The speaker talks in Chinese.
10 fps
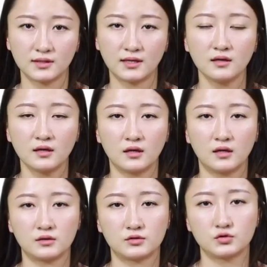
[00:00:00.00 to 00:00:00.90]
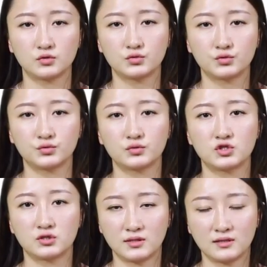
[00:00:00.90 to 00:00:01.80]
呢，呃就去
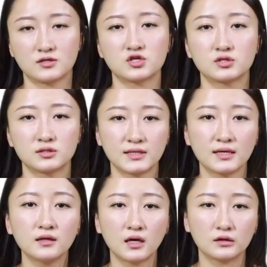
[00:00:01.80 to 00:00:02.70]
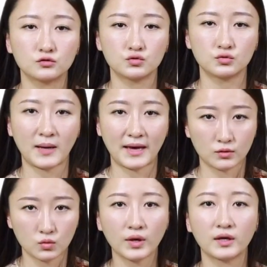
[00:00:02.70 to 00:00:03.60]
指定的时间啊去
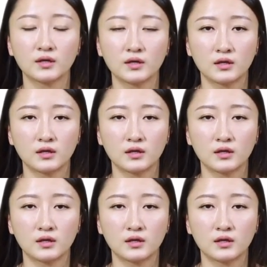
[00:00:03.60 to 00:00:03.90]
排队。